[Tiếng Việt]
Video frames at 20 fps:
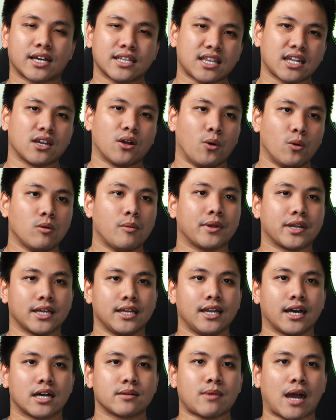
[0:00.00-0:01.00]
cái tình huống mình nghĩ
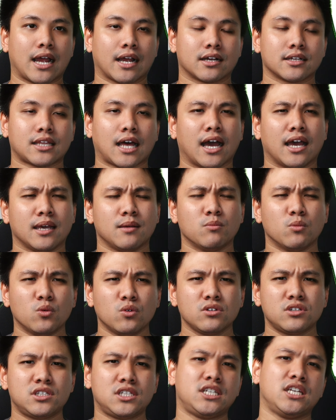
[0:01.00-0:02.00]
là các bạn có thể
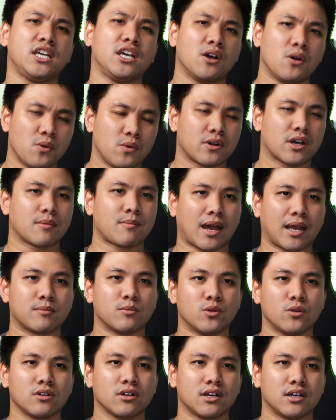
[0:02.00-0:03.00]
muốn chill, các bạn
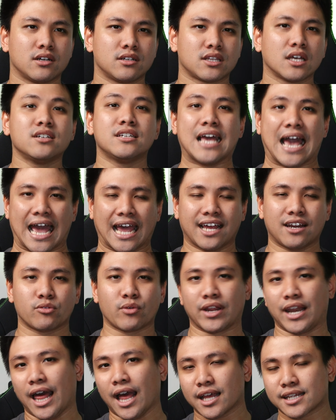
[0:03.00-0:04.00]
muốn thư giãn,
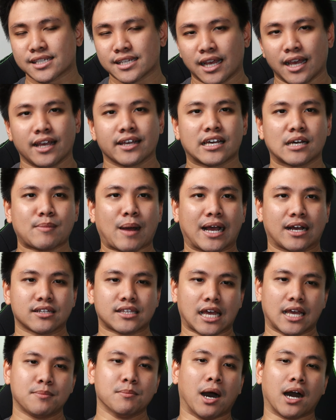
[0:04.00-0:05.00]
relax, các bạn có
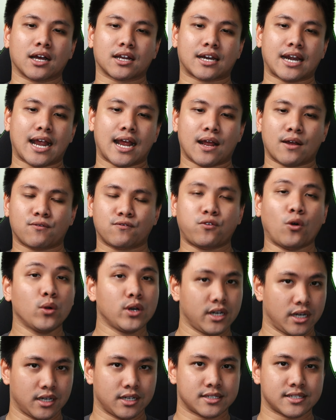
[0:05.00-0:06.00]
thể bật ra full,
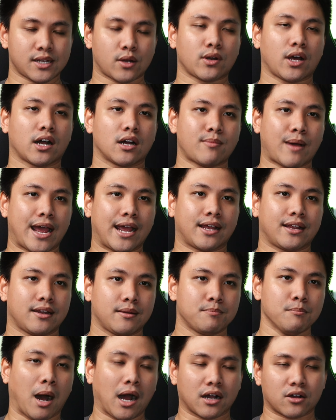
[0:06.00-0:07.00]
sau đó các bạn
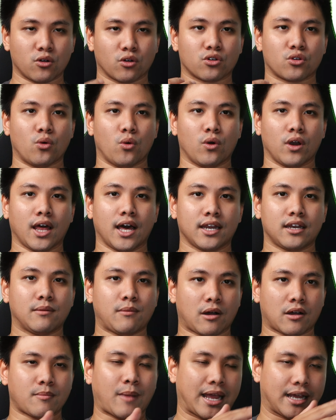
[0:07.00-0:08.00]
bật con rùa lên, đúng
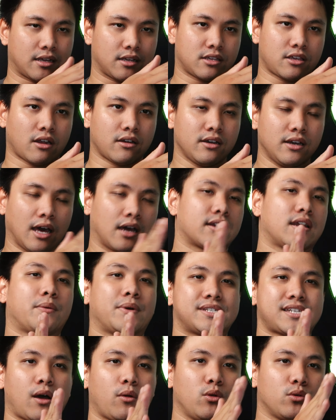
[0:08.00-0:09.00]
không? Các bạn cho nó lật ra ngoài
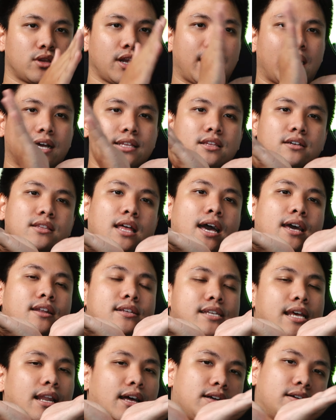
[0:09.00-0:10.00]
sau luôn, tức là cái tư thế nó
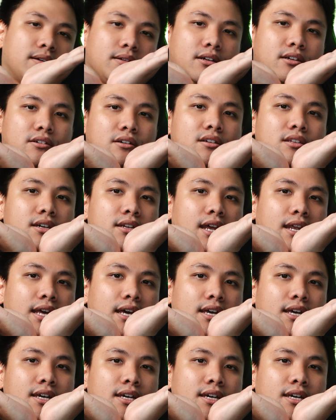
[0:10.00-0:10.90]
sẽ là ngửa như thế này nè.